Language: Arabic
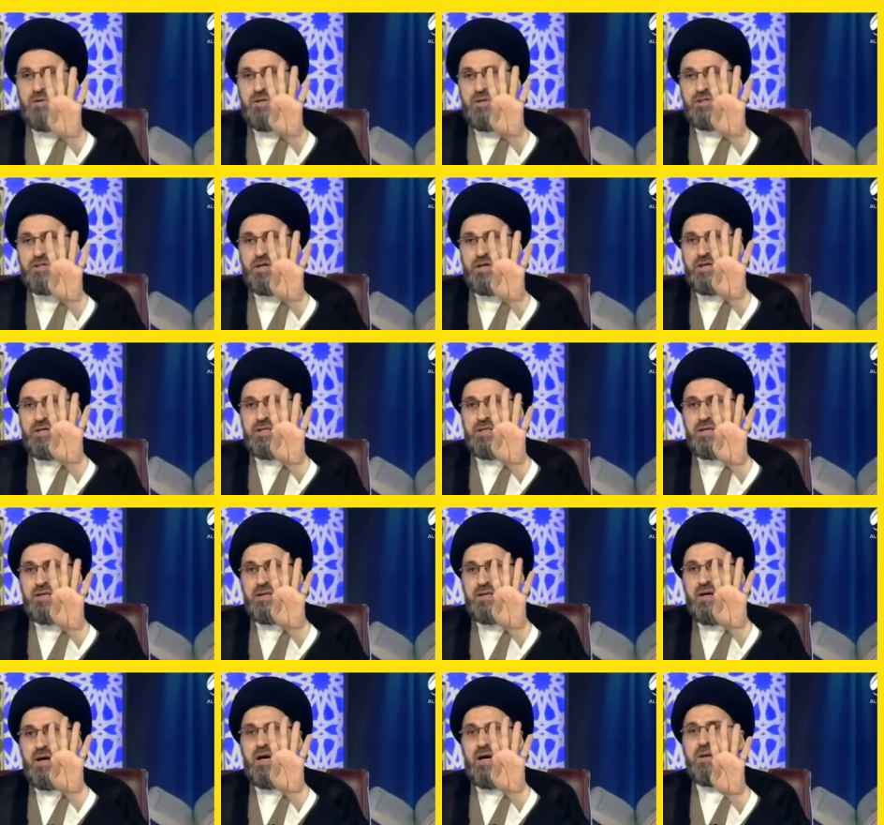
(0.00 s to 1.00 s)
جيدا
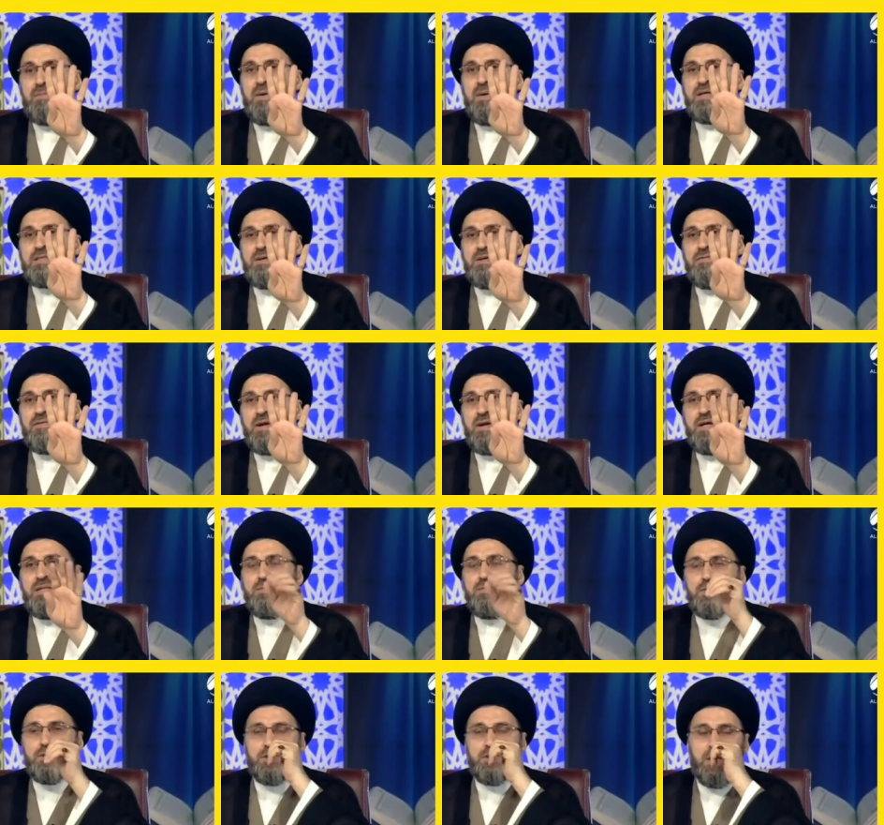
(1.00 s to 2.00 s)
أربع
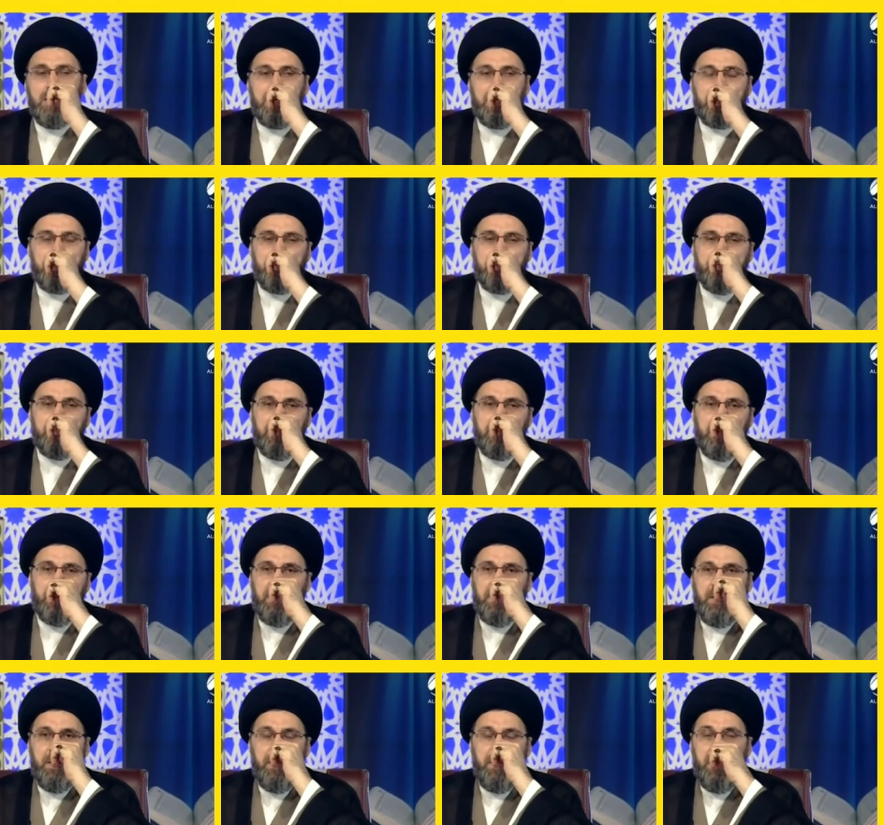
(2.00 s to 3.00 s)
سفرات بالشهر
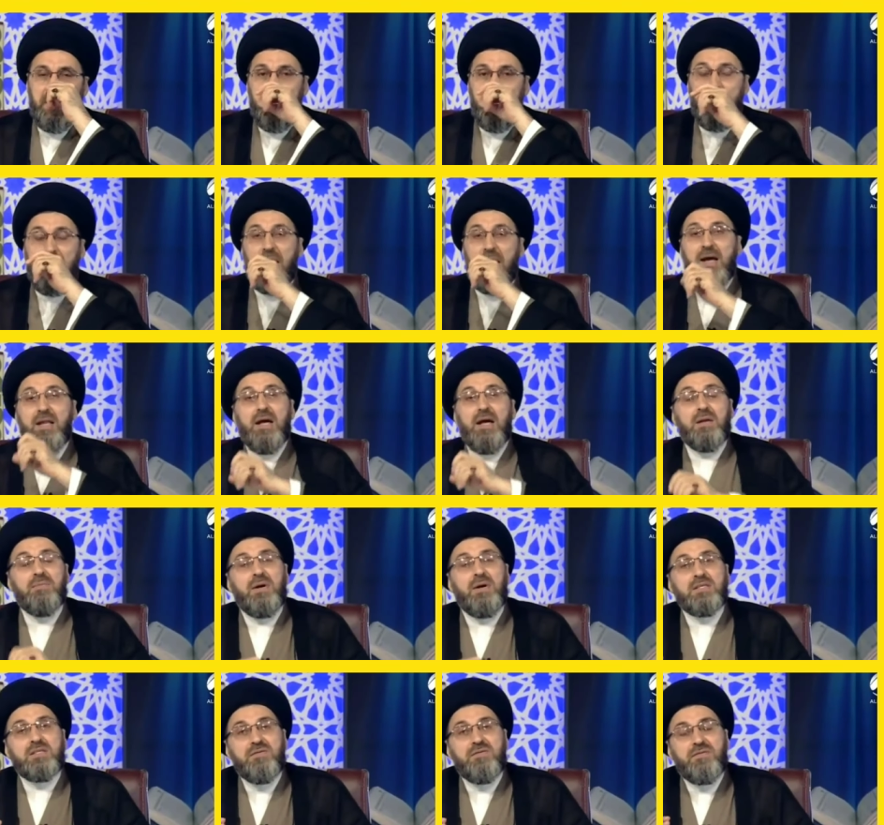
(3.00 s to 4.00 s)
هاي
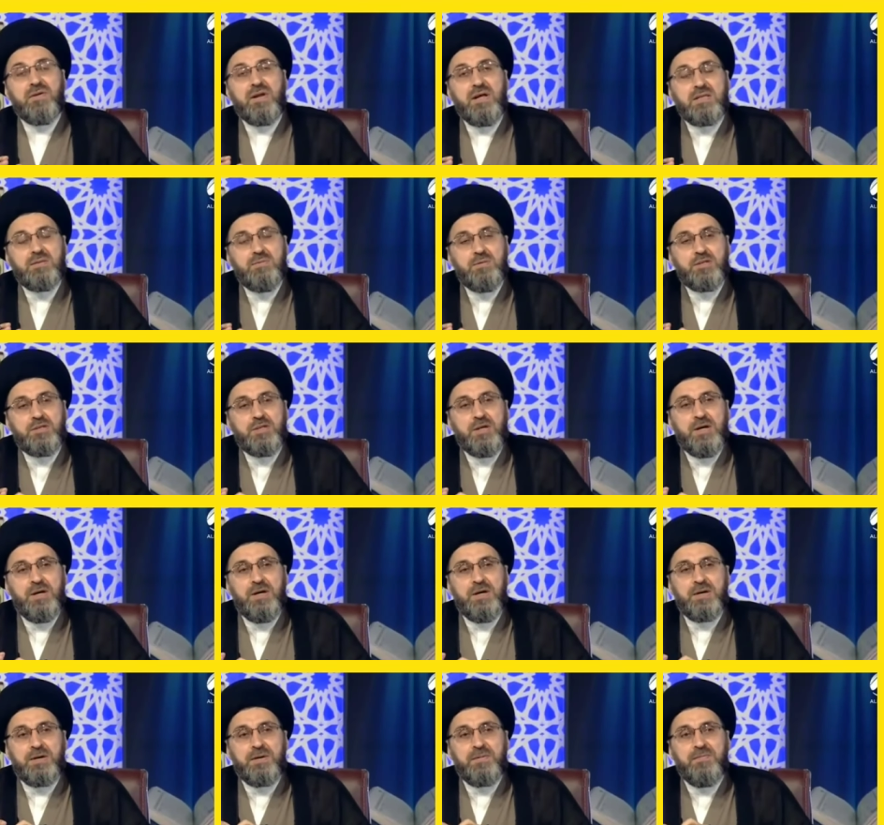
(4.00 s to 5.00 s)
الأربع سفرات
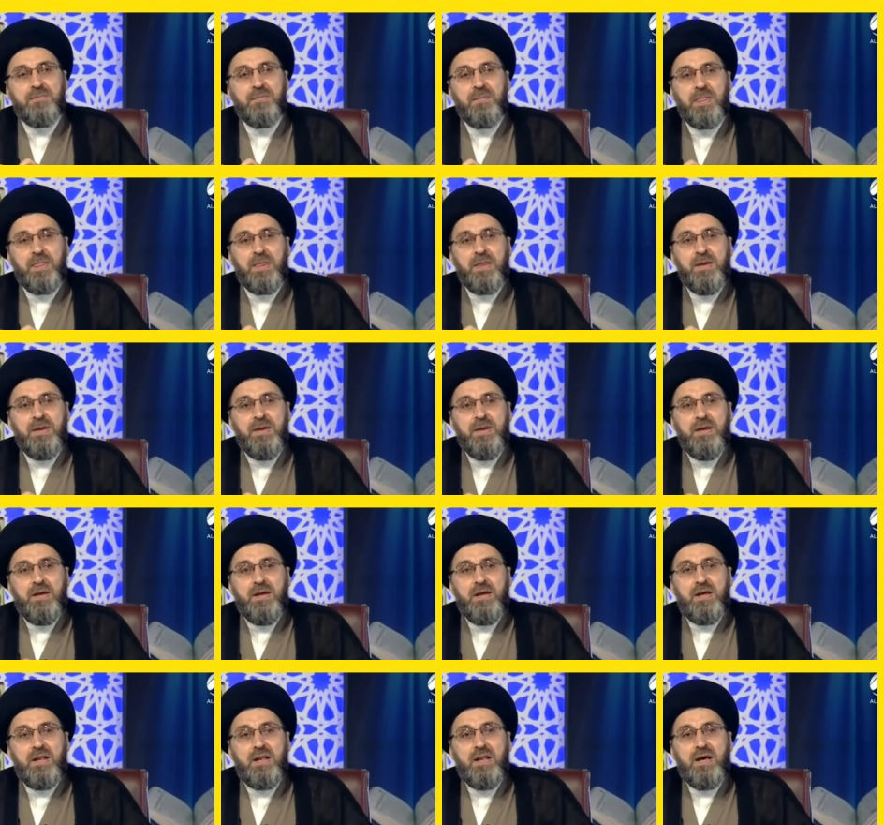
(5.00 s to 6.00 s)
بالشهر
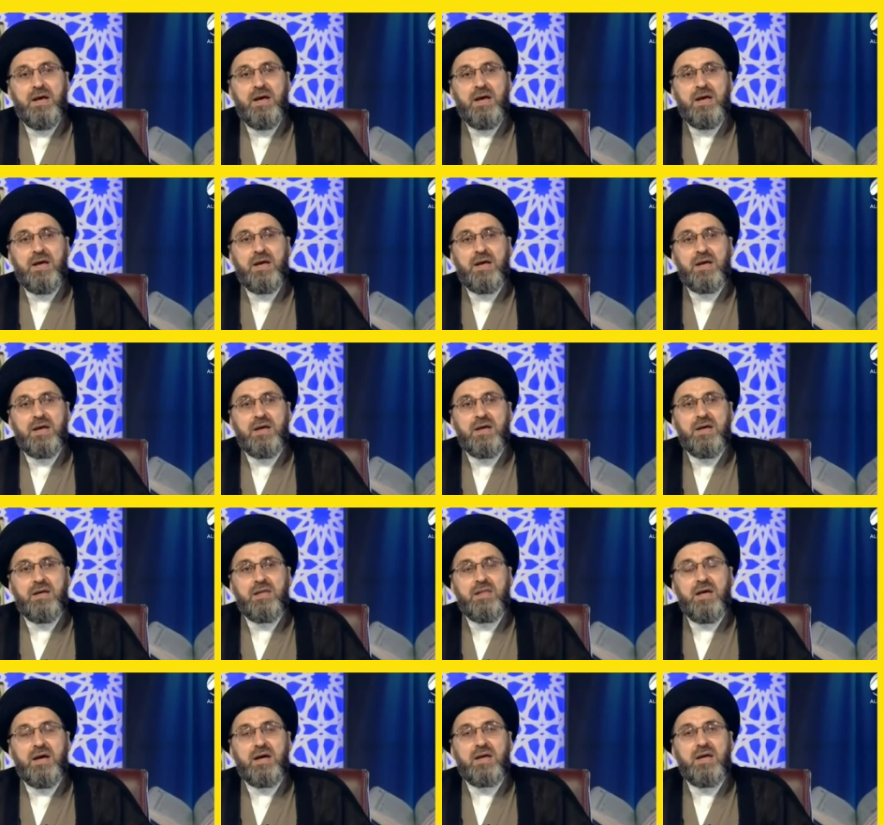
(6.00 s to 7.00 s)
الأخ
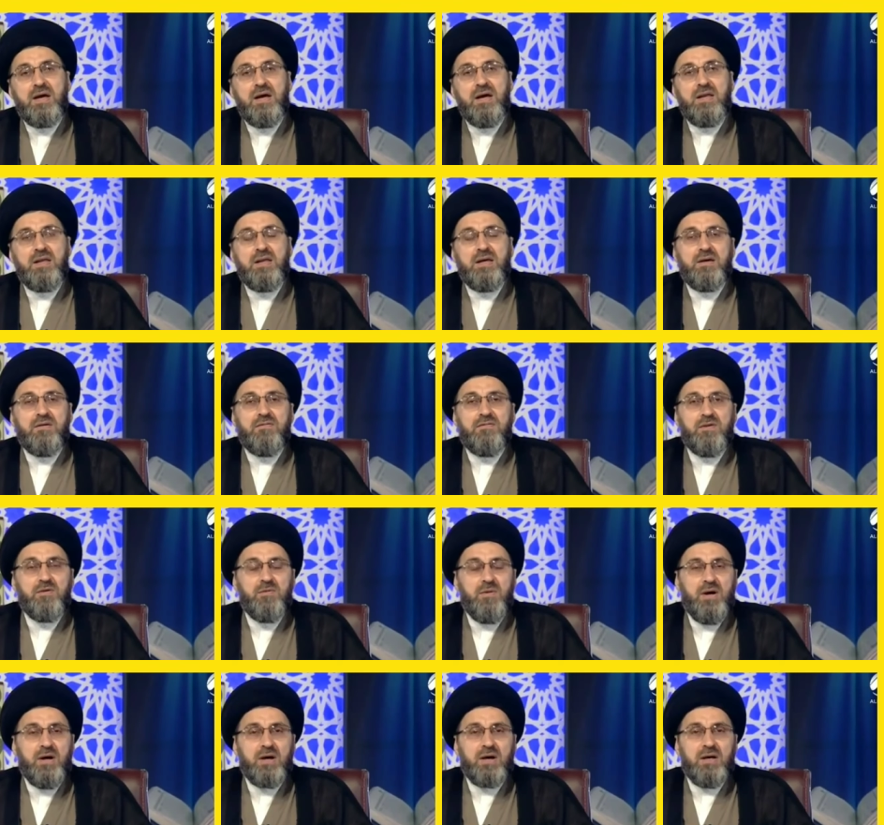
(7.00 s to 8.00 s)
إذا كان في
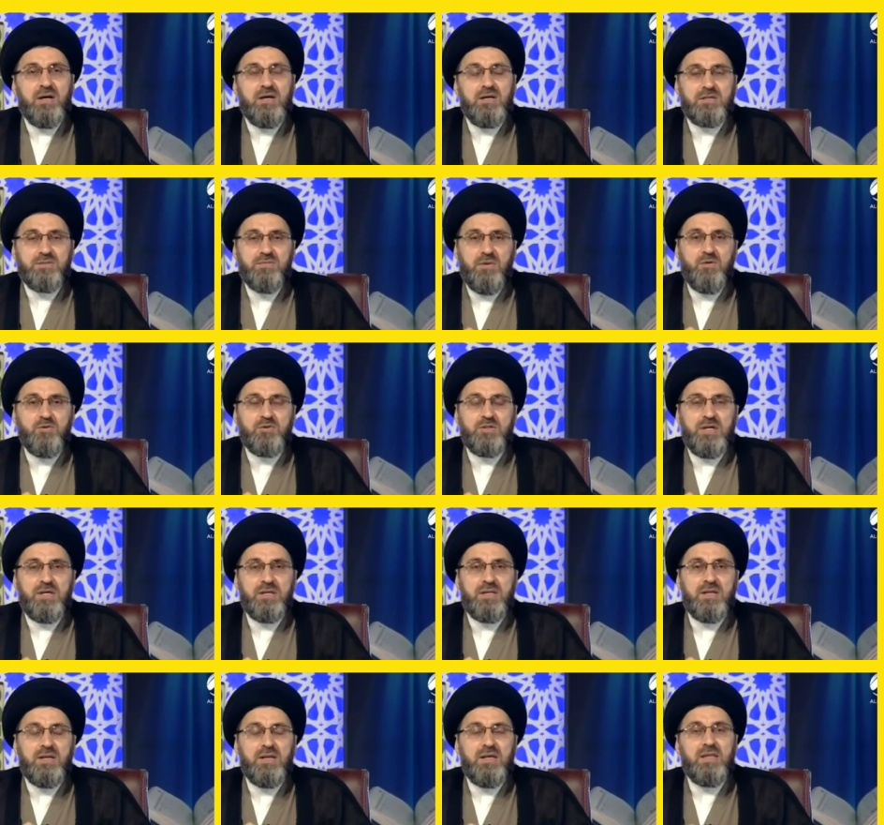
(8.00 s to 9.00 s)
الواقع اسمعوا
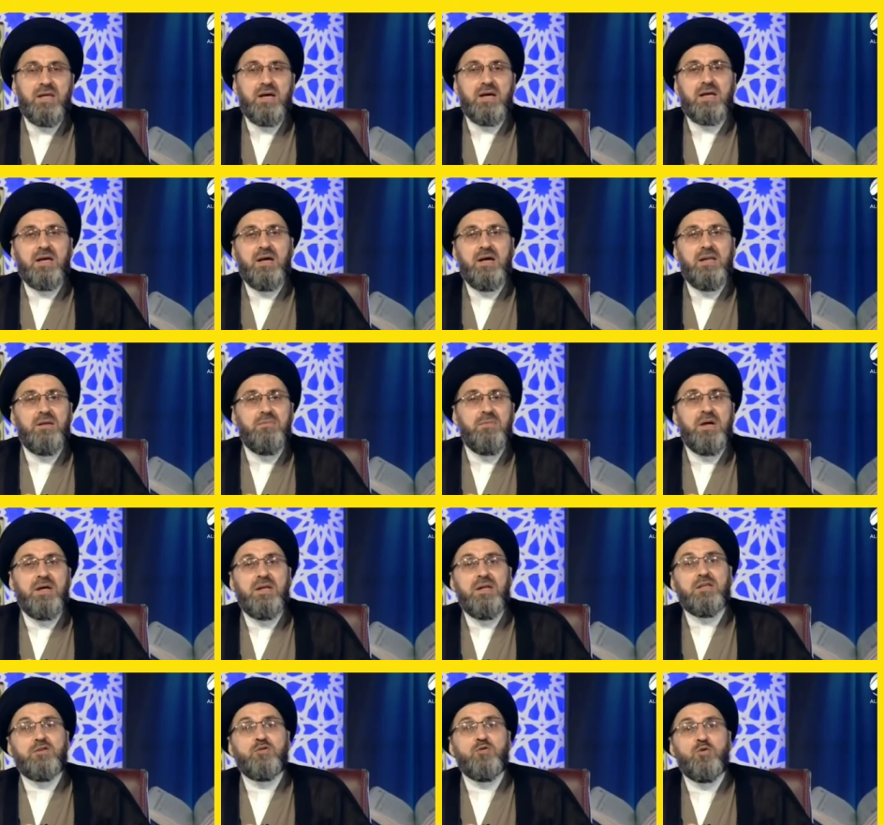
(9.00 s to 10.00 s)
جيدا إذا كان
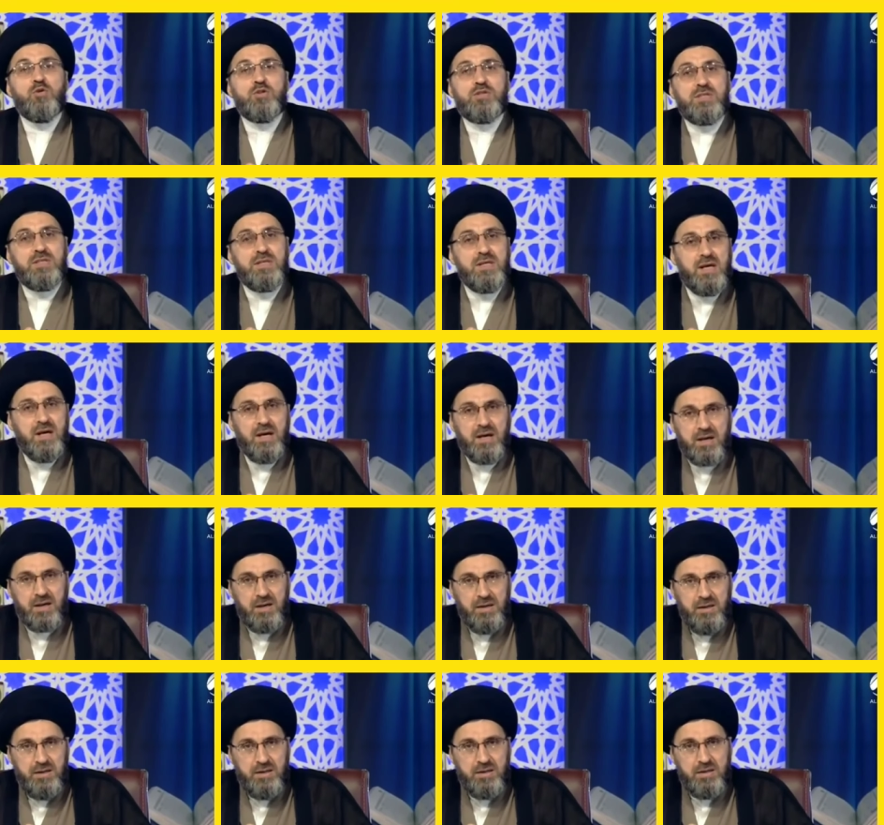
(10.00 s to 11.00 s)
مهنته
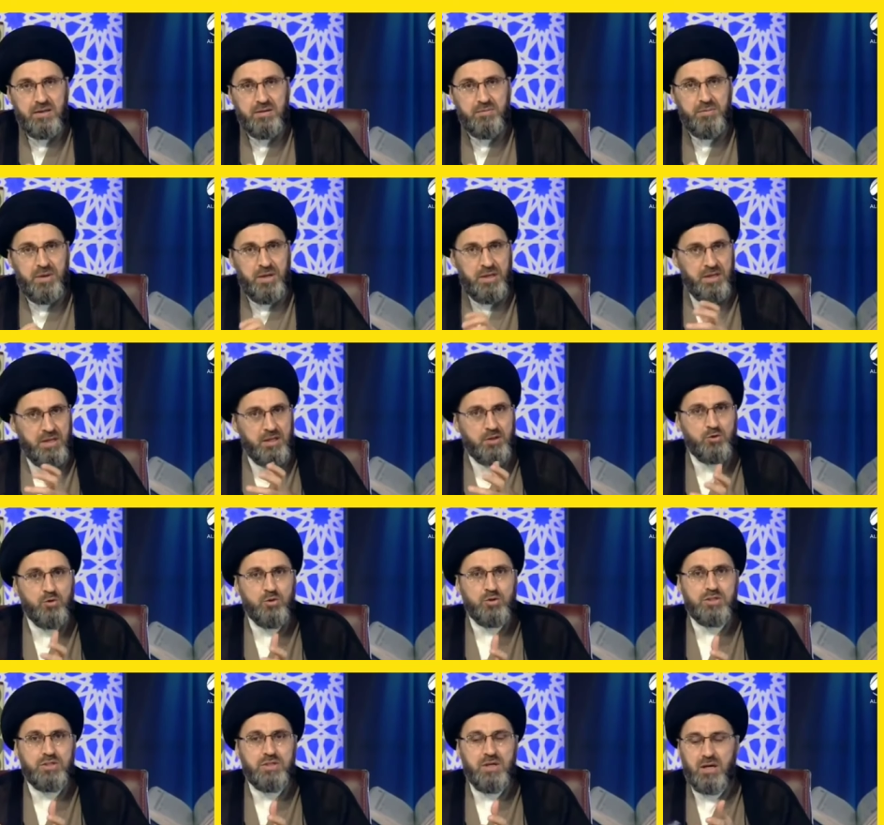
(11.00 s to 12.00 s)
السياقة مهنته
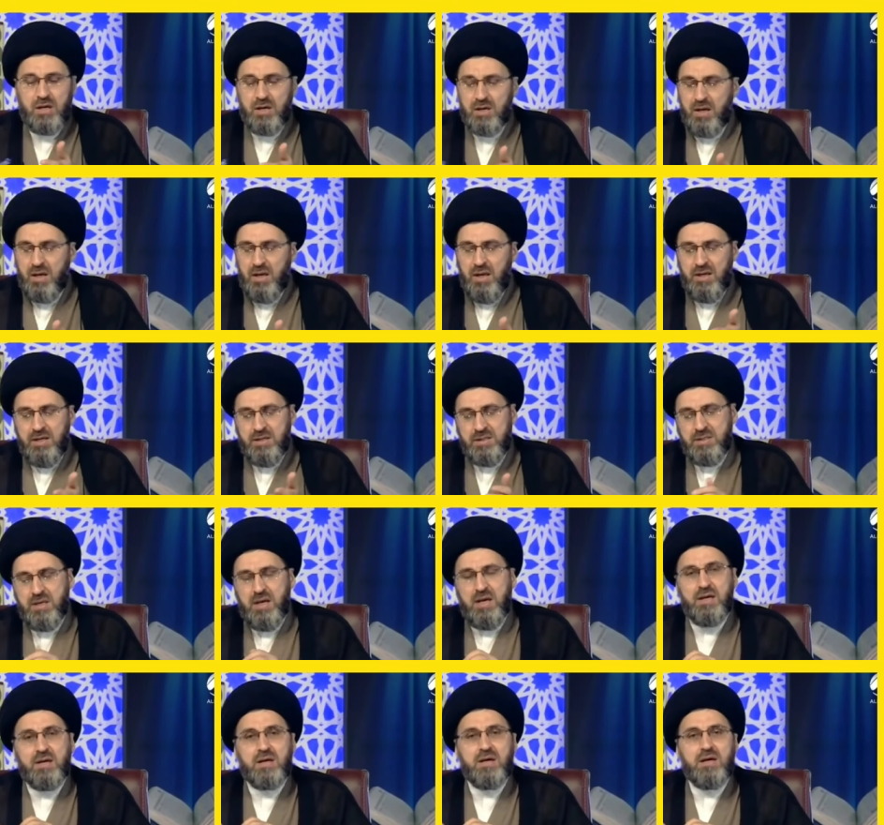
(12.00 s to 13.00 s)
السياقة قال أنا سائق